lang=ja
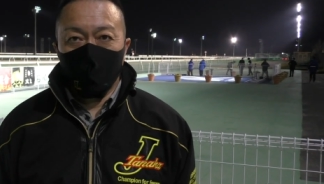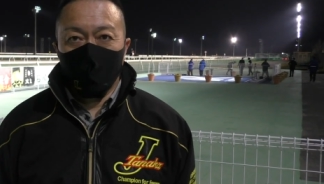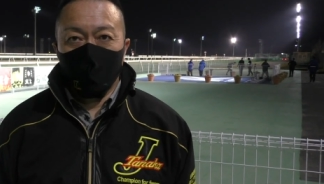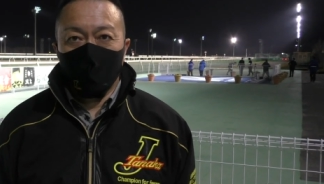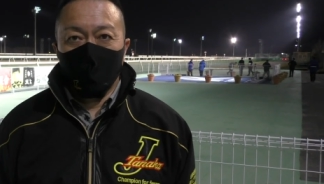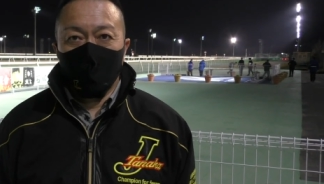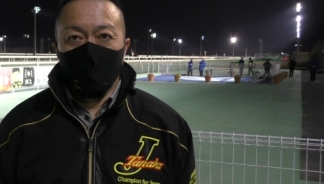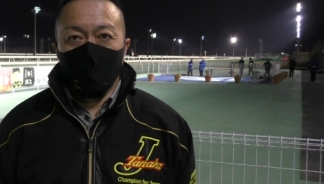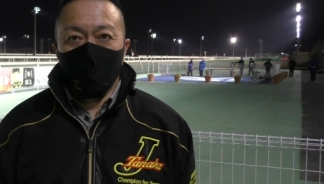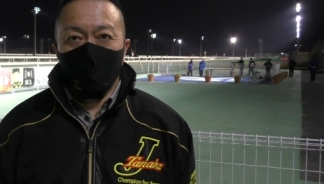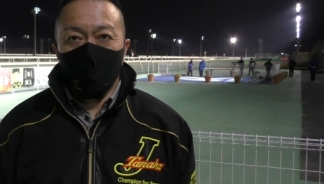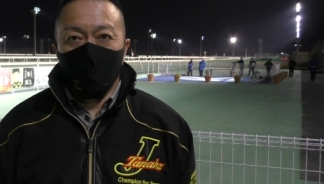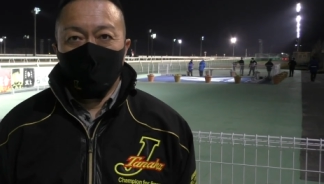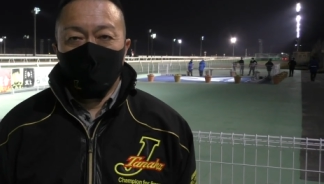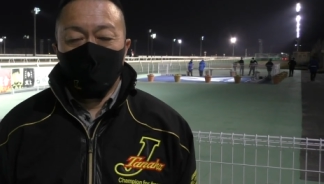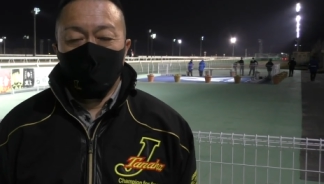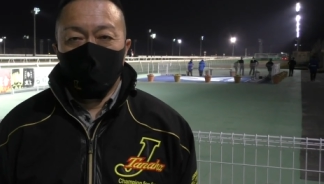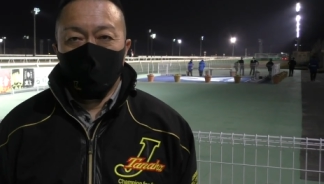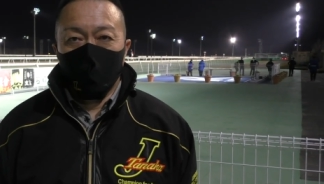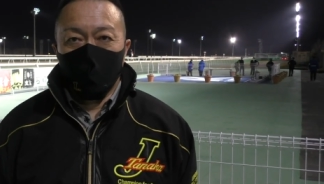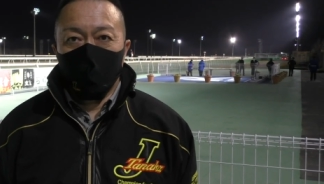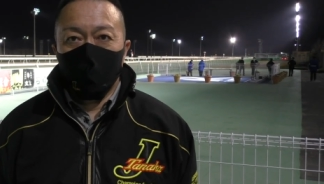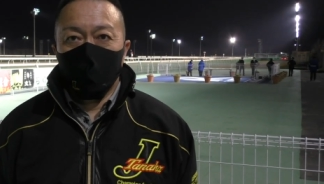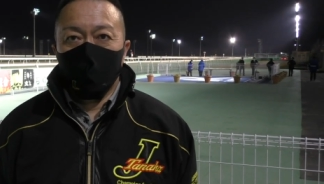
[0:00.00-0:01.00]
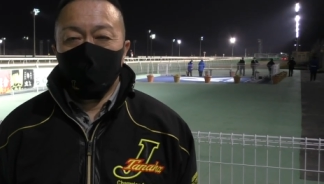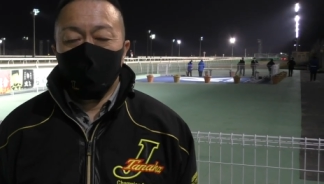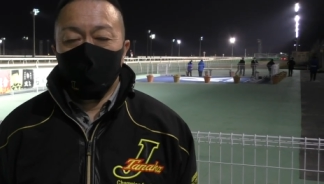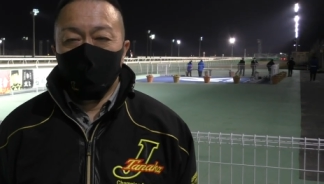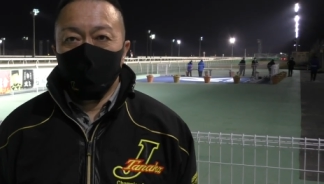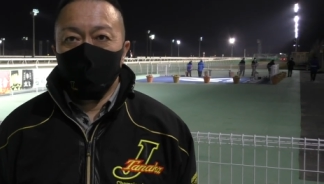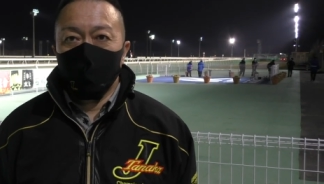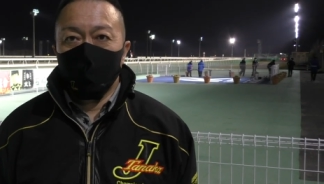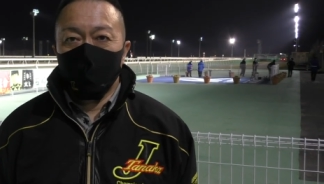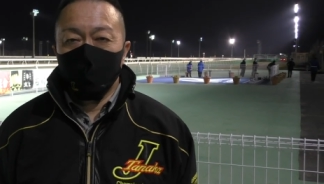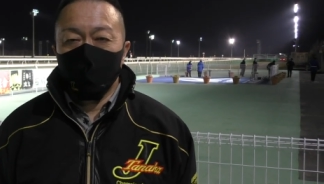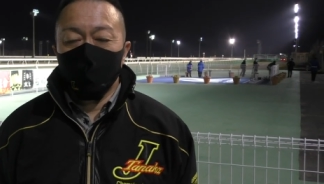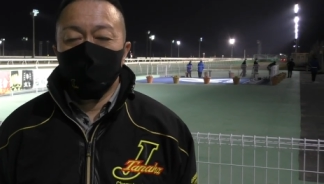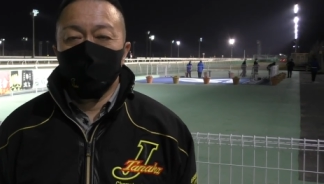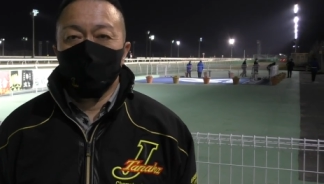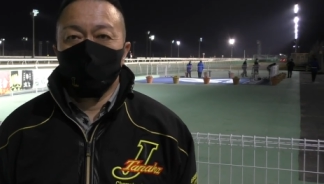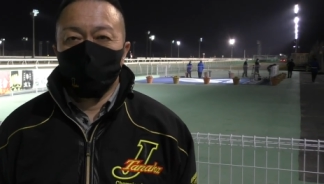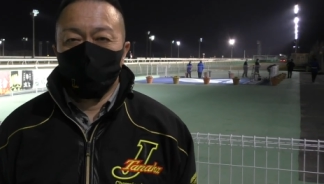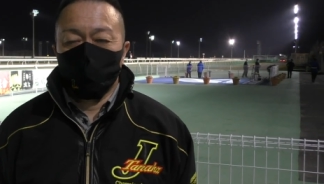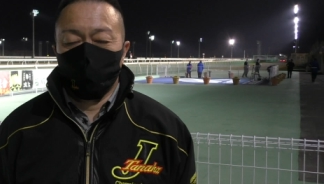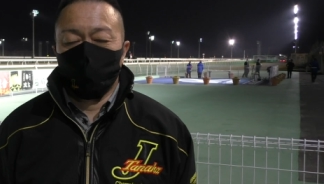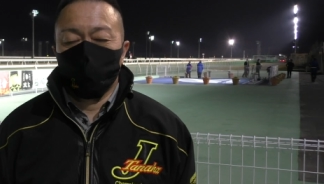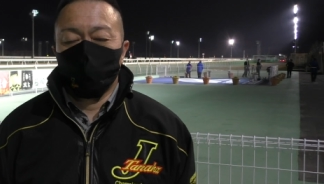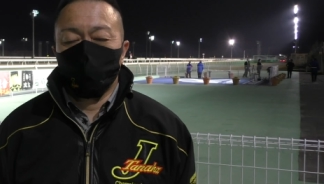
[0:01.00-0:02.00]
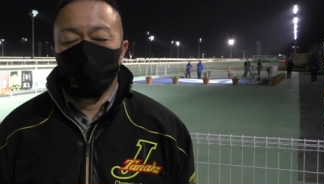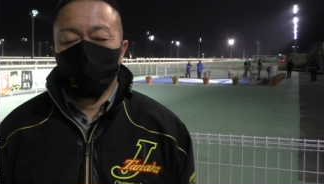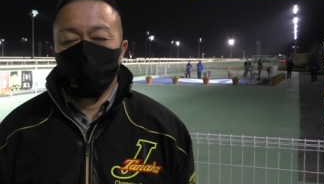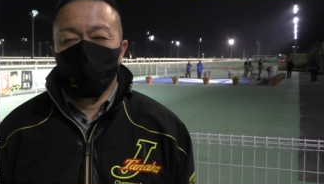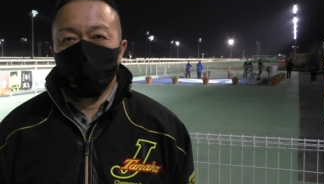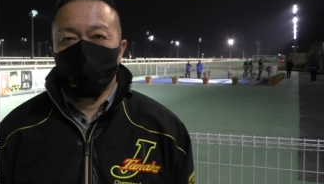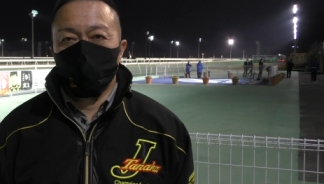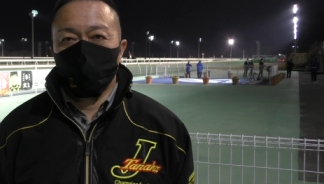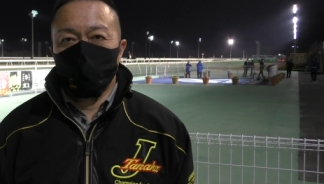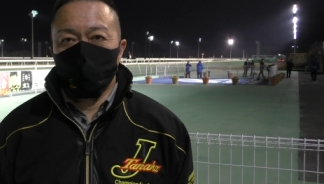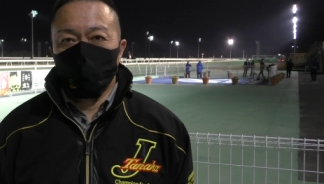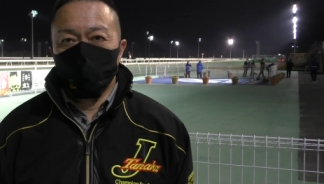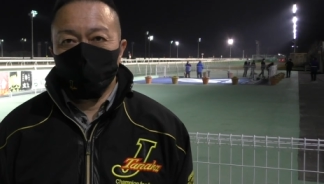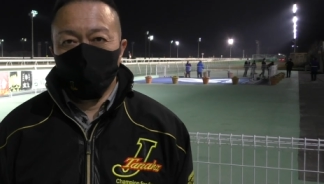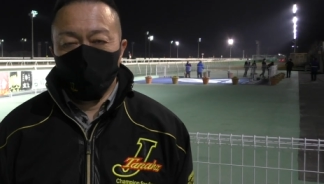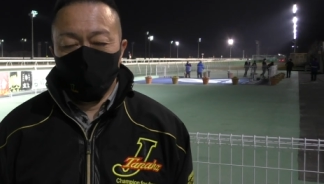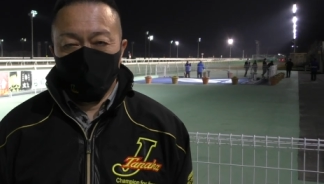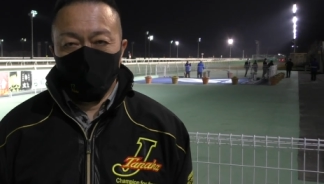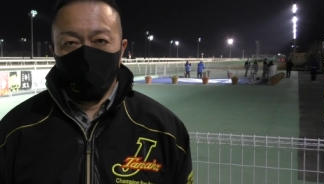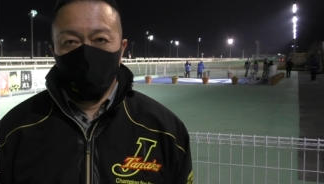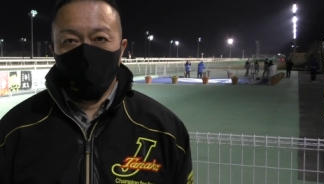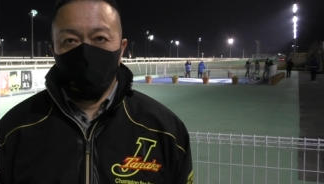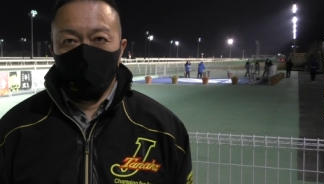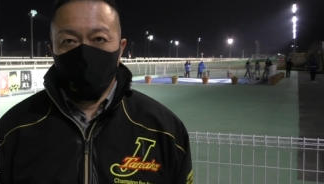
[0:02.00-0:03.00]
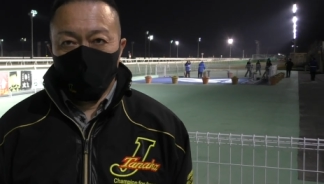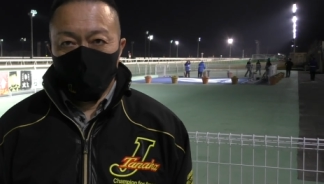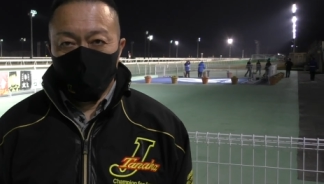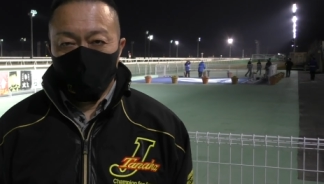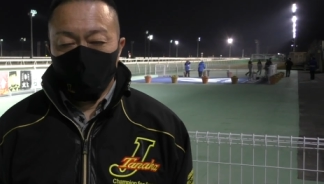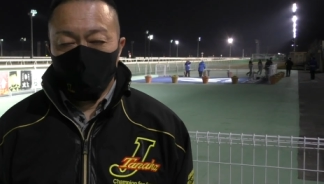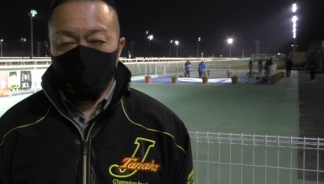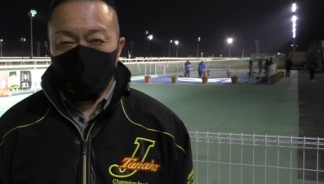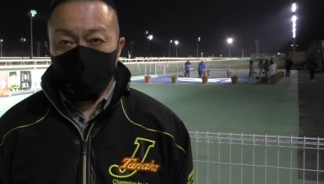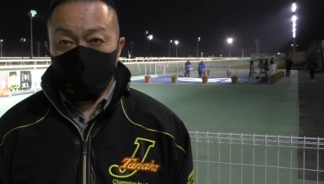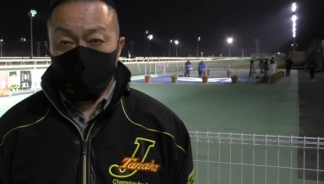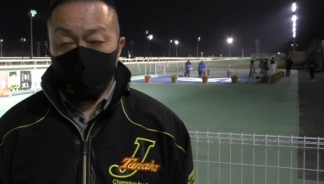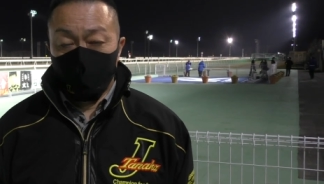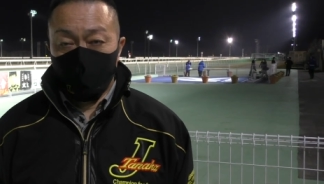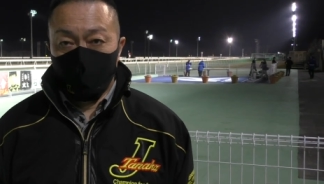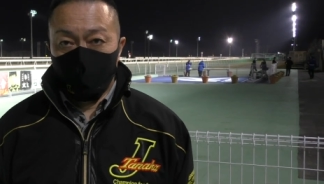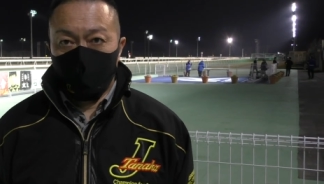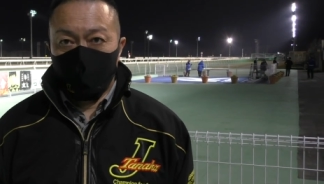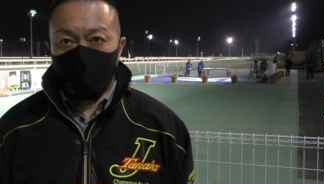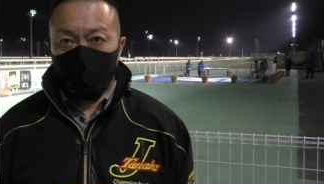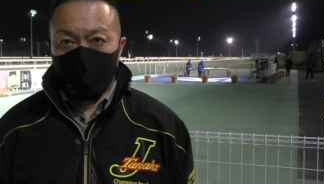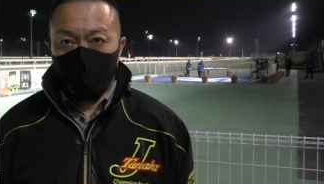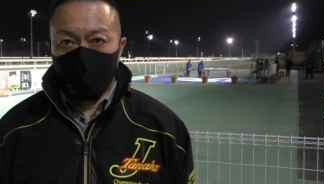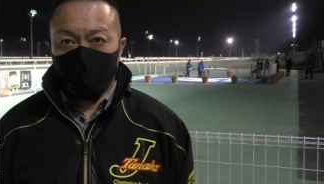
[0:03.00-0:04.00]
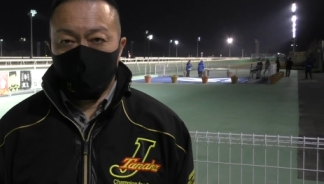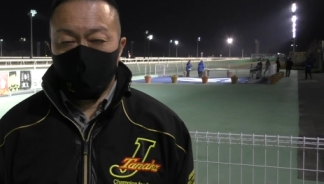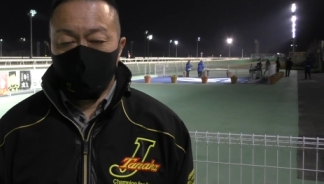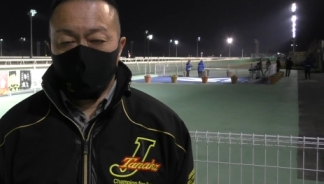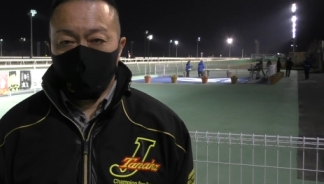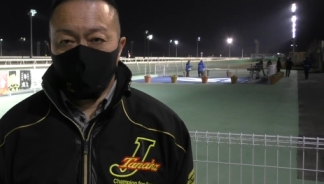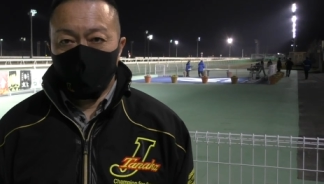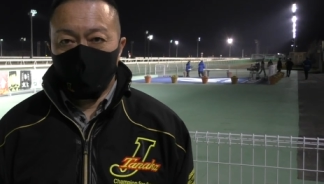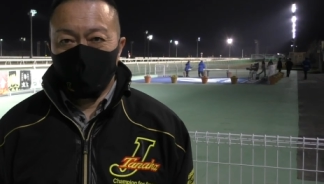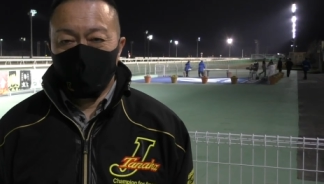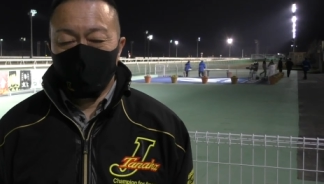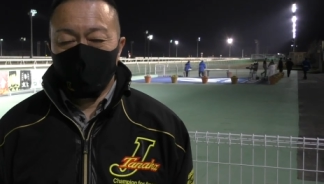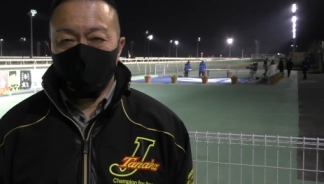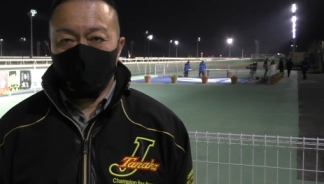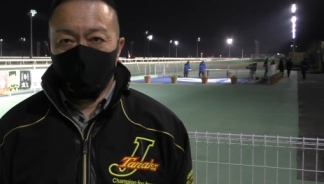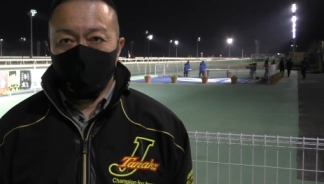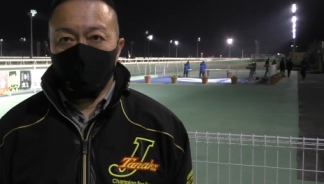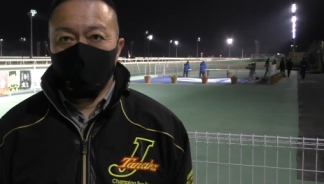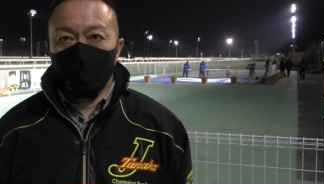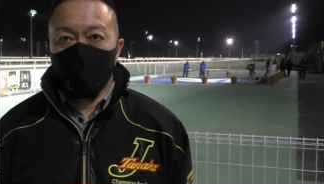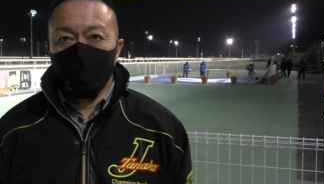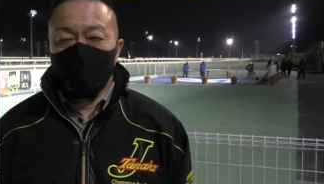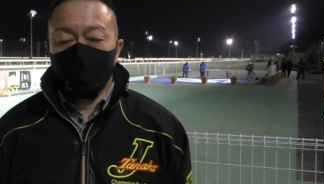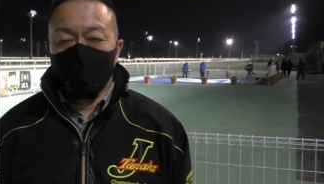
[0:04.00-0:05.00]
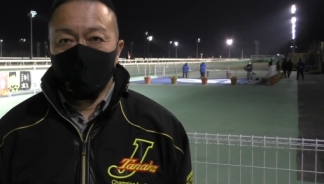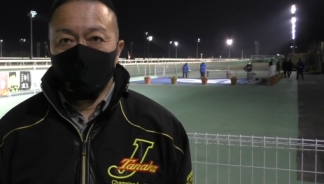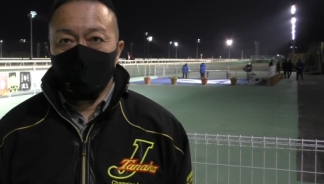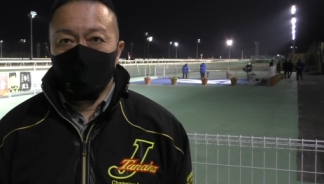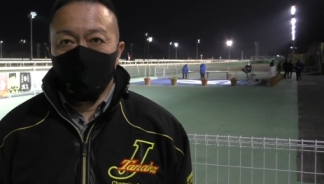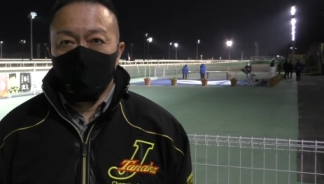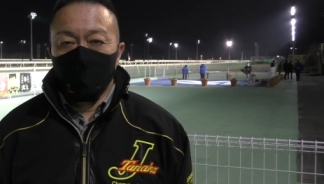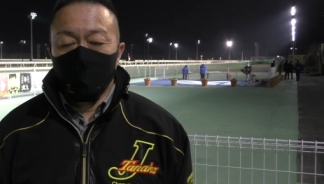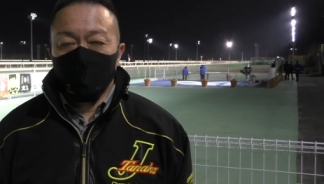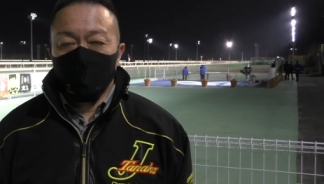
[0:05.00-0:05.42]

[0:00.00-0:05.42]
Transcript: テオロスまああのリベンジ果たすというような形でようやく重賞制覇という形になりましたがいかがでしょうか